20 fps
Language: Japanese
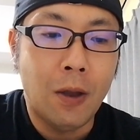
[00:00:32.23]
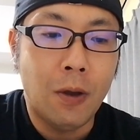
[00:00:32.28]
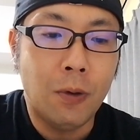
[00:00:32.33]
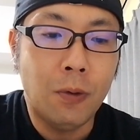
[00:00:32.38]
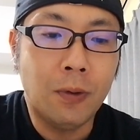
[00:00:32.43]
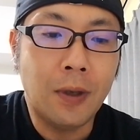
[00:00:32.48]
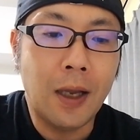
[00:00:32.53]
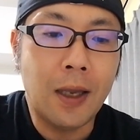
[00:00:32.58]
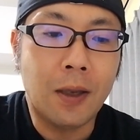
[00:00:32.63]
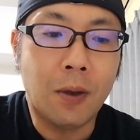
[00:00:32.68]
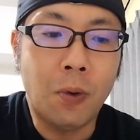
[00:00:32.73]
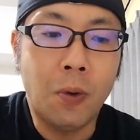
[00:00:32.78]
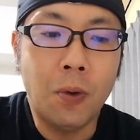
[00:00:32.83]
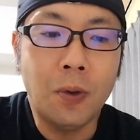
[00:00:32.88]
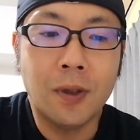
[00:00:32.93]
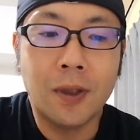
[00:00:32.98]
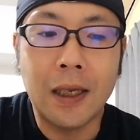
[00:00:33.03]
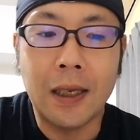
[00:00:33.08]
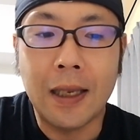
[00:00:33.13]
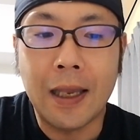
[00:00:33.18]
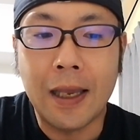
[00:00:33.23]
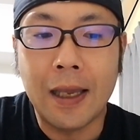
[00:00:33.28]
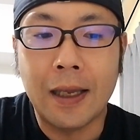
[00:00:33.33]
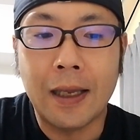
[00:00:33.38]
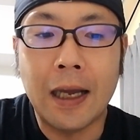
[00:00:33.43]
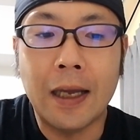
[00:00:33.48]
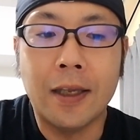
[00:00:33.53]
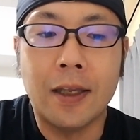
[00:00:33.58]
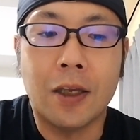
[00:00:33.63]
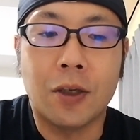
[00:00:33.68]
鵜飼康介ね、
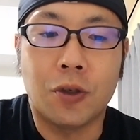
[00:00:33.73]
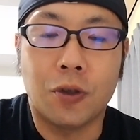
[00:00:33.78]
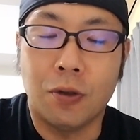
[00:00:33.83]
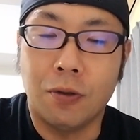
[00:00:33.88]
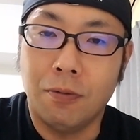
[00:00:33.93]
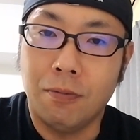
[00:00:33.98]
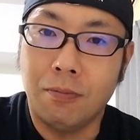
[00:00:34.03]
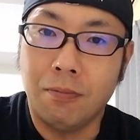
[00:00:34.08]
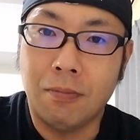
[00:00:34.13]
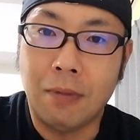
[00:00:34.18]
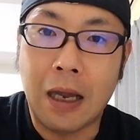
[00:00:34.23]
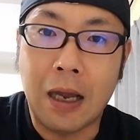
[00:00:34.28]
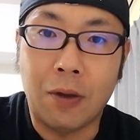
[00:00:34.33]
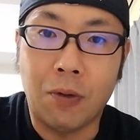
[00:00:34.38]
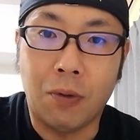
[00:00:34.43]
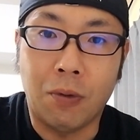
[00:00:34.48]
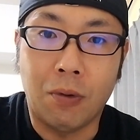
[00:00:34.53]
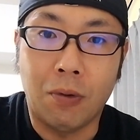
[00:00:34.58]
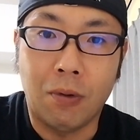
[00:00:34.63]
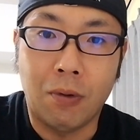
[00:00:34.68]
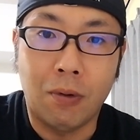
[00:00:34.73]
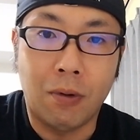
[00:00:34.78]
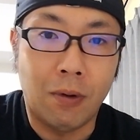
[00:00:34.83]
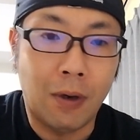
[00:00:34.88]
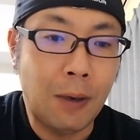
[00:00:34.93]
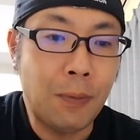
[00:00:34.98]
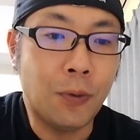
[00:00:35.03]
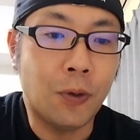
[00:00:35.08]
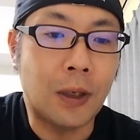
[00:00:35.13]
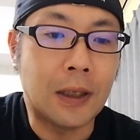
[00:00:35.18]
外野手、まああの
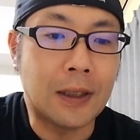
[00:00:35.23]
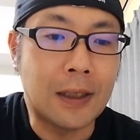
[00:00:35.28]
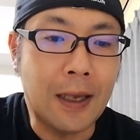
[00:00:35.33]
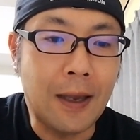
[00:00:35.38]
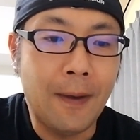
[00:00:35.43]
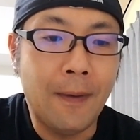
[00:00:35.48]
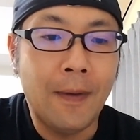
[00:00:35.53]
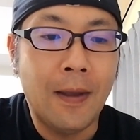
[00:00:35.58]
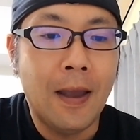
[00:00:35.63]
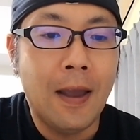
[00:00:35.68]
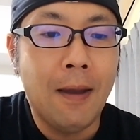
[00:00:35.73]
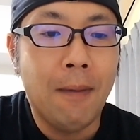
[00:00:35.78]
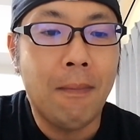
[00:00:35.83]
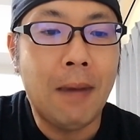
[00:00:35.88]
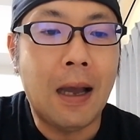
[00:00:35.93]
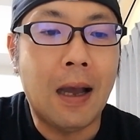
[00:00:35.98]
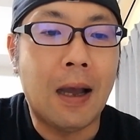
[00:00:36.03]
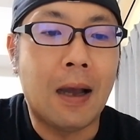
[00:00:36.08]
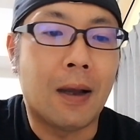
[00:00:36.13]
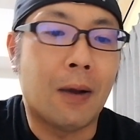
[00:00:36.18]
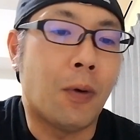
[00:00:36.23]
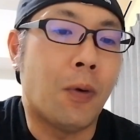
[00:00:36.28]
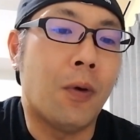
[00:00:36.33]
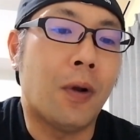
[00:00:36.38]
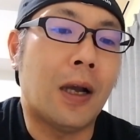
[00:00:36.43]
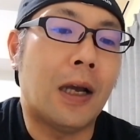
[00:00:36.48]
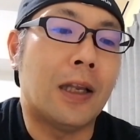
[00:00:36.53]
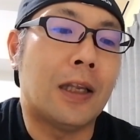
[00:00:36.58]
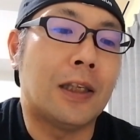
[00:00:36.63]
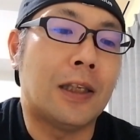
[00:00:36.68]
レフトですね、まあ、今
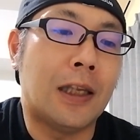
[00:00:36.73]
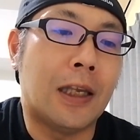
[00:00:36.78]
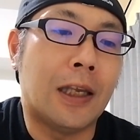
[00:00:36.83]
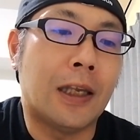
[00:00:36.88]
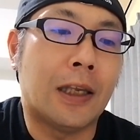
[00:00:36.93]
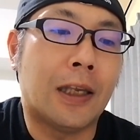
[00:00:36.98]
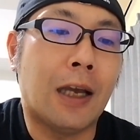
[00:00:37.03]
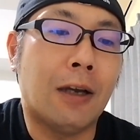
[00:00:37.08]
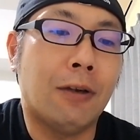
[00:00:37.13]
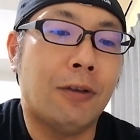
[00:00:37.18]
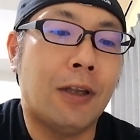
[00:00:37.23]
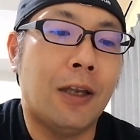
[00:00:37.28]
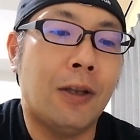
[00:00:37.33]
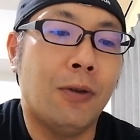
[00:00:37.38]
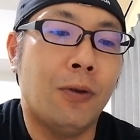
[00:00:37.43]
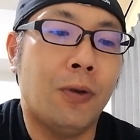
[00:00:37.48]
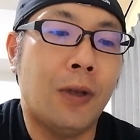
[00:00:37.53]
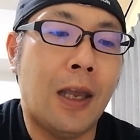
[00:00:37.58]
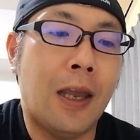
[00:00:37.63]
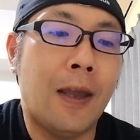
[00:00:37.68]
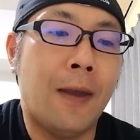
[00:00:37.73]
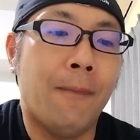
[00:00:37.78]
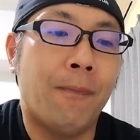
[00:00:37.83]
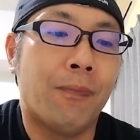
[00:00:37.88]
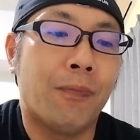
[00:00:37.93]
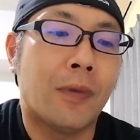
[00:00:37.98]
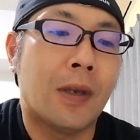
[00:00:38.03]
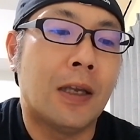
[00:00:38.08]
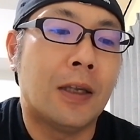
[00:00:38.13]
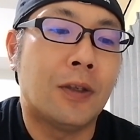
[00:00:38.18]
回ですね、逆転のね、
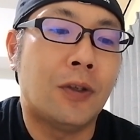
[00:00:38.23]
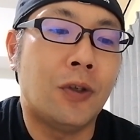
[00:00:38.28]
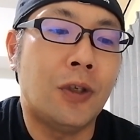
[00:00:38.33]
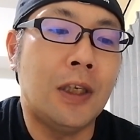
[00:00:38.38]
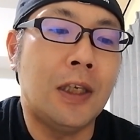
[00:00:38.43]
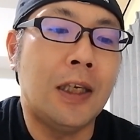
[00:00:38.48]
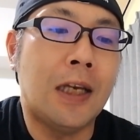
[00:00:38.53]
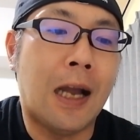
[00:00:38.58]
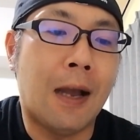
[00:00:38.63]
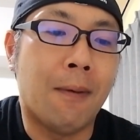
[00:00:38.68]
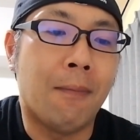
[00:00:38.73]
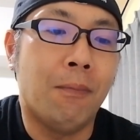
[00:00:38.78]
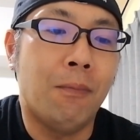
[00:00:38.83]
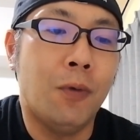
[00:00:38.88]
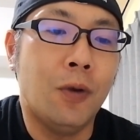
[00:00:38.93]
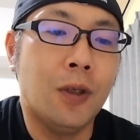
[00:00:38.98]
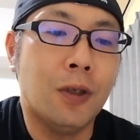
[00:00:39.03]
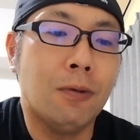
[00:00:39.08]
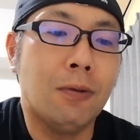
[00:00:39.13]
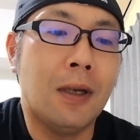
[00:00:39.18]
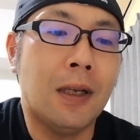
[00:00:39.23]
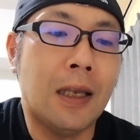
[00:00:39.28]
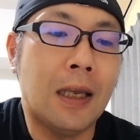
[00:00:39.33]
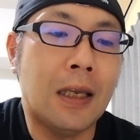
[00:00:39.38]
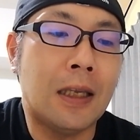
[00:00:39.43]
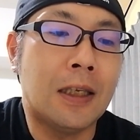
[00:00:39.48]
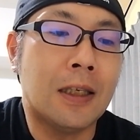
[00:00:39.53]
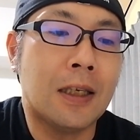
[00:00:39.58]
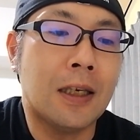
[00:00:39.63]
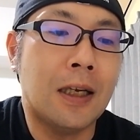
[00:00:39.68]
スリーラン、もしくはね、
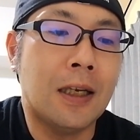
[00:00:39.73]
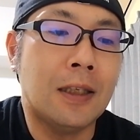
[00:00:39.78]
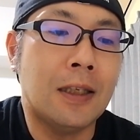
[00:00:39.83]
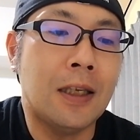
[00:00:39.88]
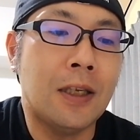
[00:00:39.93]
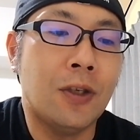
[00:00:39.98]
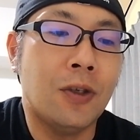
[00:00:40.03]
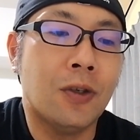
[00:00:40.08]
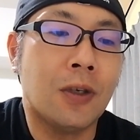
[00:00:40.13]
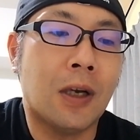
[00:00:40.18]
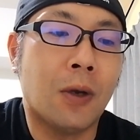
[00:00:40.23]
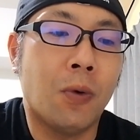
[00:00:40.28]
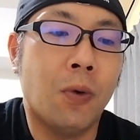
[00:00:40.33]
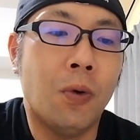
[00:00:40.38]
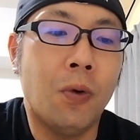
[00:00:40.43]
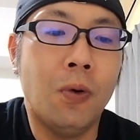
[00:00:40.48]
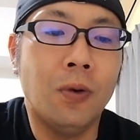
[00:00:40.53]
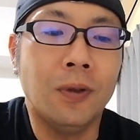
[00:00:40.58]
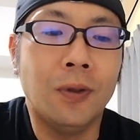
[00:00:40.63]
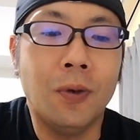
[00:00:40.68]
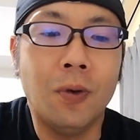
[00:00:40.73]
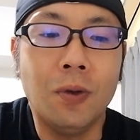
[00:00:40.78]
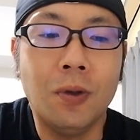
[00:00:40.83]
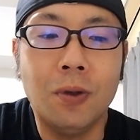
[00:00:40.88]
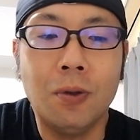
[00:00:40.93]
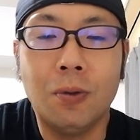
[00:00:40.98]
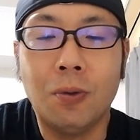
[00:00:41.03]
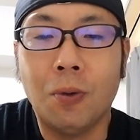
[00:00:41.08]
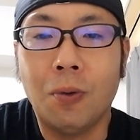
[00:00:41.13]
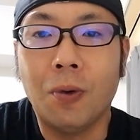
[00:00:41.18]
石川選手が5号ソロって
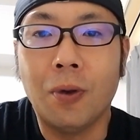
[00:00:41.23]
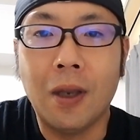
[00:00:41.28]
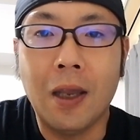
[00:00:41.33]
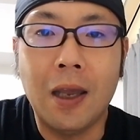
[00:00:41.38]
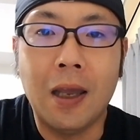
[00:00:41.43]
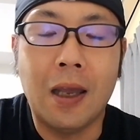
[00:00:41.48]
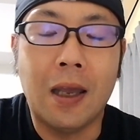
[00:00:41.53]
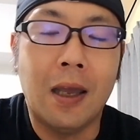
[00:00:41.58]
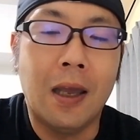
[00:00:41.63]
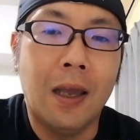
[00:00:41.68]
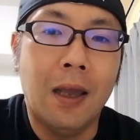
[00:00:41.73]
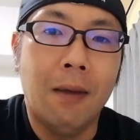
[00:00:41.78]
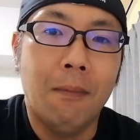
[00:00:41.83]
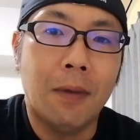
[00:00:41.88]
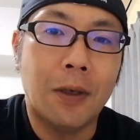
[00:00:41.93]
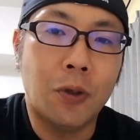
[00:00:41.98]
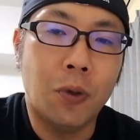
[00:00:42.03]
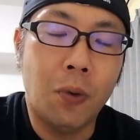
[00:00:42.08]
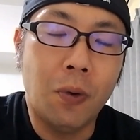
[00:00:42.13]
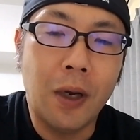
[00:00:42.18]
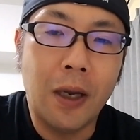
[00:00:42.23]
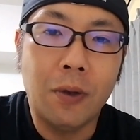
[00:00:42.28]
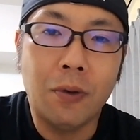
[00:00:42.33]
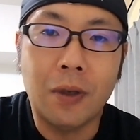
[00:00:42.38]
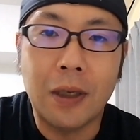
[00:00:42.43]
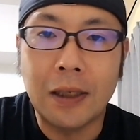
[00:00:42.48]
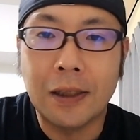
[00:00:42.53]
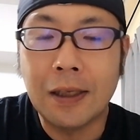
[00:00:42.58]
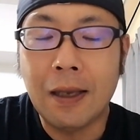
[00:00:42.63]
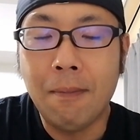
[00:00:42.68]
いうところで、まあ、将来の
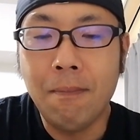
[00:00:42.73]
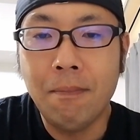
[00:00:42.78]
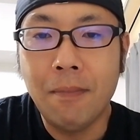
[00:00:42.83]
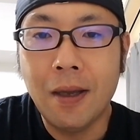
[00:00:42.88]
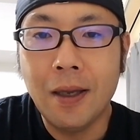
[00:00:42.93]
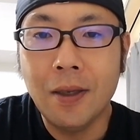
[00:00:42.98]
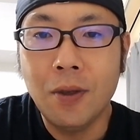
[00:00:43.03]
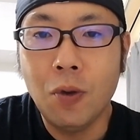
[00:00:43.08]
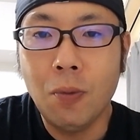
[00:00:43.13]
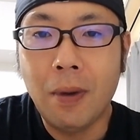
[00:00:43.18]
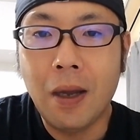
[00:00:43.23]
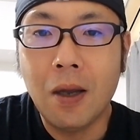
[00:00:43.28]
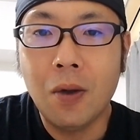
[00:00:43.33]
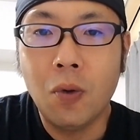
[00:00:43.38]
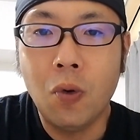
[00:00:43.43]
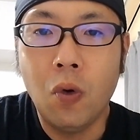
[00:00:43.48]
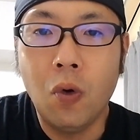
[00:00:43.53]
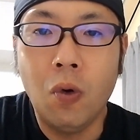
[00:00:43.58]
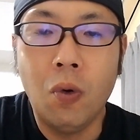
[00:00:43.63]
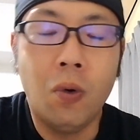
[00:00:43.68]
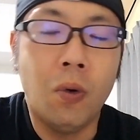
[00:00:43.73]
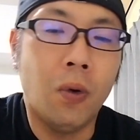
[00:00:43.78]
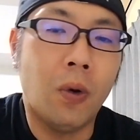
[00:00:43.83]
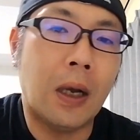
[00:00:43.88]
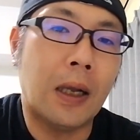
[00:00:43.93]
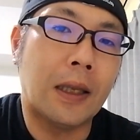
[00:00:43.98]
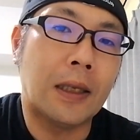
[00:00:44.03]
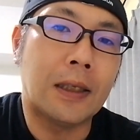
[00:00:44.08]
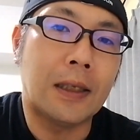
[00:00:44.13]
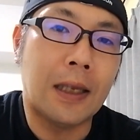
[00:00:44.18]
ね、3番、4番候補
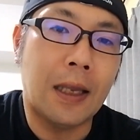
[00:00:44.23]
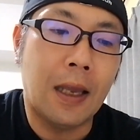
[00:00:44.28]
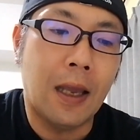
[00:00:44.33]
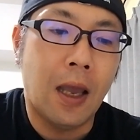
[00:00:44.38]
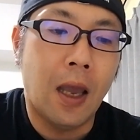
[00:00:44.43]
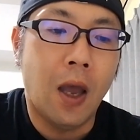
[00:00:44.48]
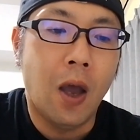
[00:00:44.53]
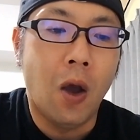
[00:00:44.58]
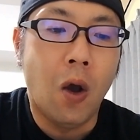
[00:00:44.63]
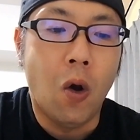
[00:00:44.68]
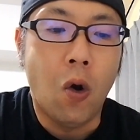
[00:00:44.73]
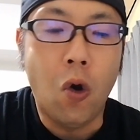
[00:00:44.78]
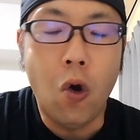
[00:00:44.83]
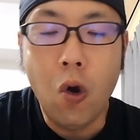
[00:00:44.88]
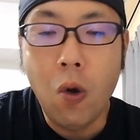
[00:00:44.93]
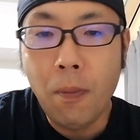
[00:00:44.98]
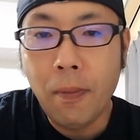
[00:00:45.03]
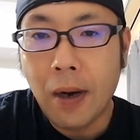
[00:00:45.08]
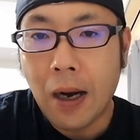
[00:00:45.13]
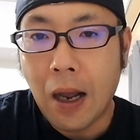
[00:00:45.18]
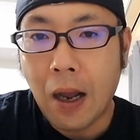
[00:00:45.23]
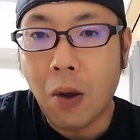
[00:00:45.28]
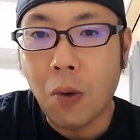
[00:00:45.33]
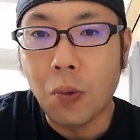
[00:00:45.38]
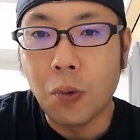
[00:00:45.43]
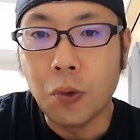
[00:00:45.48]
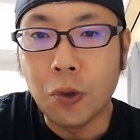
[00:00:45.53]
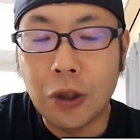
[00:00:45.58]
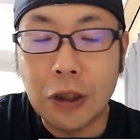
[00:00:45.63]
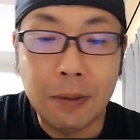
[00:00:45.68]
がですね、ホームランを
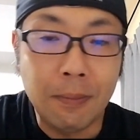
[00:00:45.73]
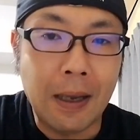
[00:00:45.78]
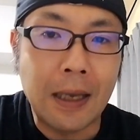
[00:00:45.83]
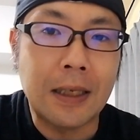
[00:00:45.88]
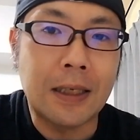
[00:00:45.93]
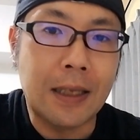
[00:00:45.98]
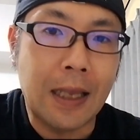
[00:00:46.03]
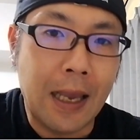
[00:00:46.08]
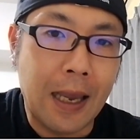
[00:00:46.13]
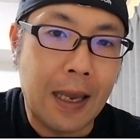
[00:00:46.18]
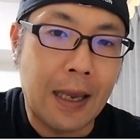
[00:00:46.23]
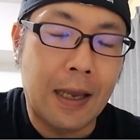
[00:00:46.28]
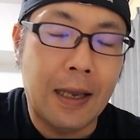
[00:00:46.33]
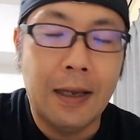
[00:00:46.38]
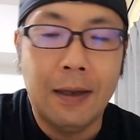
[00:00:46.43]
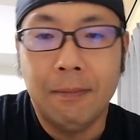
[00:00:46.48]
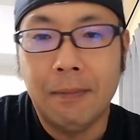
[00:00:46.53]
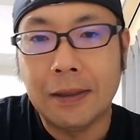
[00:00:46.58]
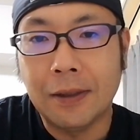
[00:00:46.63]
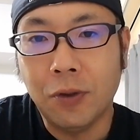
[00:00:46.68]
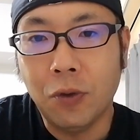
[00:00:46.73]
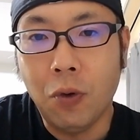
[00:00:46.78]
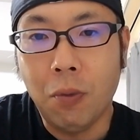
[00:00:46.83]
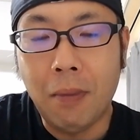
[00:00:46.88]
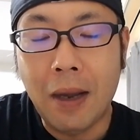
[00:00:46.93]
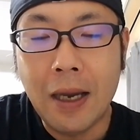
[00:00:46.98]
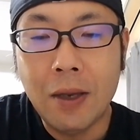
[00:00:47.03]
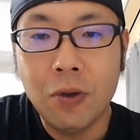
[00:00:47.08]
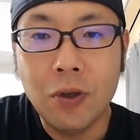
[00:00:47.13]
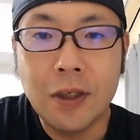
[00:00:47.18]
打ちまして、まあ、その
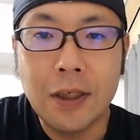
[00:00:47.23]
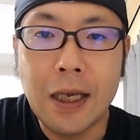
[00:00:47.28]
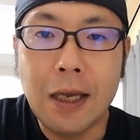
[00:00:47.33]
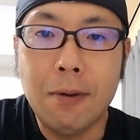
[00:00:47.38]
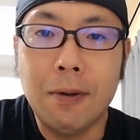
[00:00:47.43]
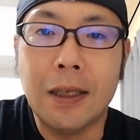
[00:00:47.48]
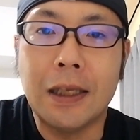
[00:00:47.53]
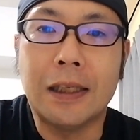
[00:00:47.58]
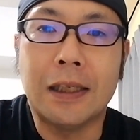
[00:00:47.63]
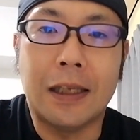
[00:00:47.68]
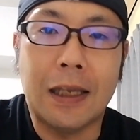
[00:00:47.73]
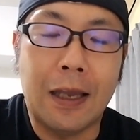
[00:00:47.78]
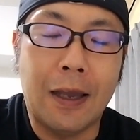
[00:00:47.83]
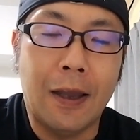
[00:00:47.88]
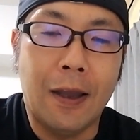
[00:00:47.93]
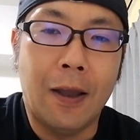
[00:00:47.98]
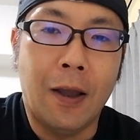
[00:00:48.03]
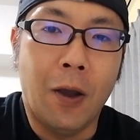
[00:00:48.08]
前の試合はですね、